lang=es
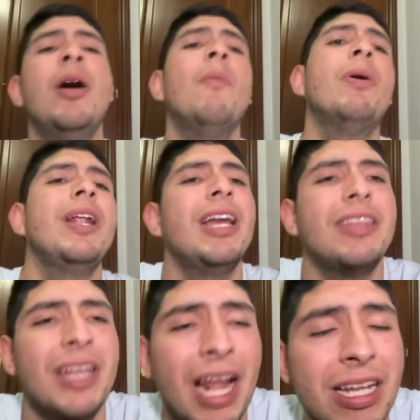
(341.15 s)
por el
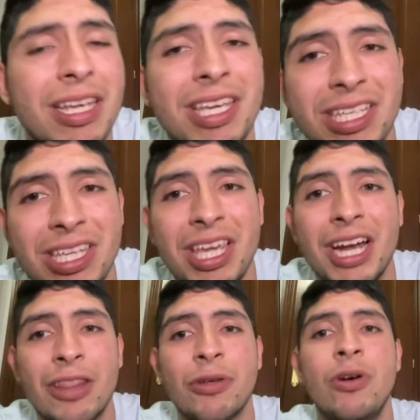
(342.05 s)
lateral
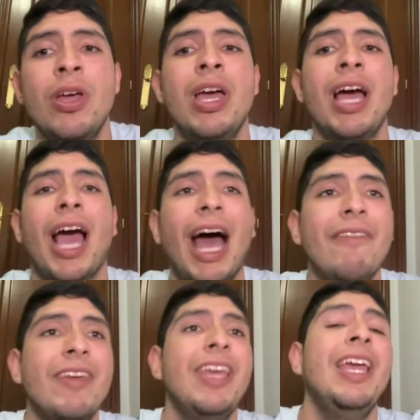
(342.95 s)
izquierdo
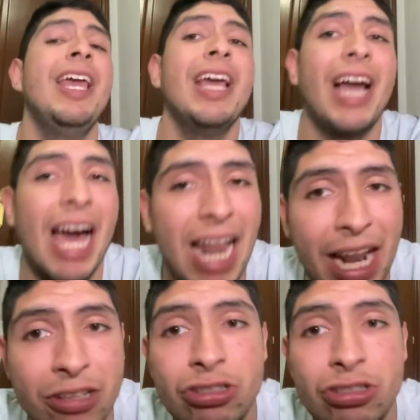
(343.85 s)
Javi Galán.